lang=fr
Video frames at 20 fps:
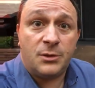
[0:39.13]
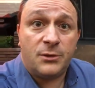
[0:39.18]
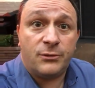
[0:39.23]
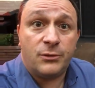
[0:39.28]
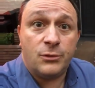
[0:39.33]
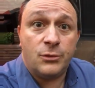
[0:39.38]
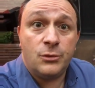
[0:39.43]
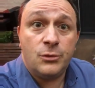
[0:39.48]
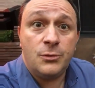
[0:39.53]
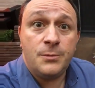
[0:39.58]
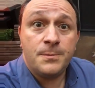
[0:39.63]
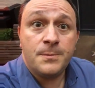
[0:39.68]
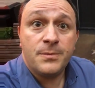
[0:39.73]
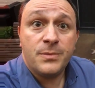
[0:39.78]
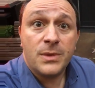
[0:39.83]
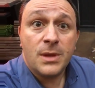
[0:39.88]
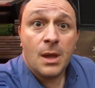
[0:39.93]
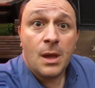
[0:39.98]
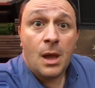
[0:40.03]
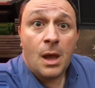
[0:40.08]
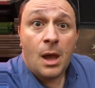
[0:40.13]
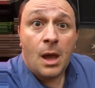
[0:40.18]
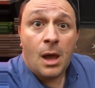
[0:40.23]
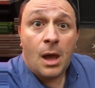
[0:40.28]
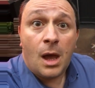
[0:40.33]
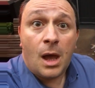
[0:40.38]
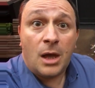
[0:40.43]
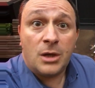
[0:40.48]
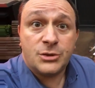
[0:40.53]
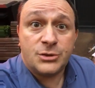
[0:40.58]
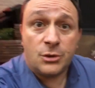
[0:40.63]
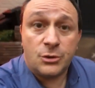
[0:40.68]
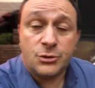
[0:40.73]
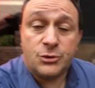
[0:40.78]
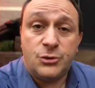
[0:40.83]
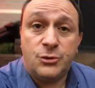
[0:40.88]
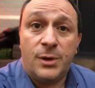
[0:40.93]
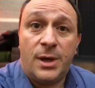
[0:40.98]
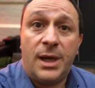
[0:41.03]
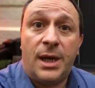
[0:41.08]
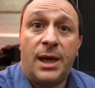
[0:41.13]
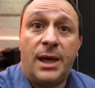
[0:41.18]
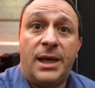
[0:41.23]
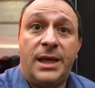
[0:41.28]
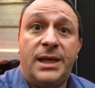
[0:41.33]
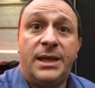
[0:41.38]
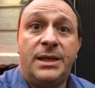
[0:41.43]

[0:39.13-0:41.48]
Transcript: devenu un sanctuaire.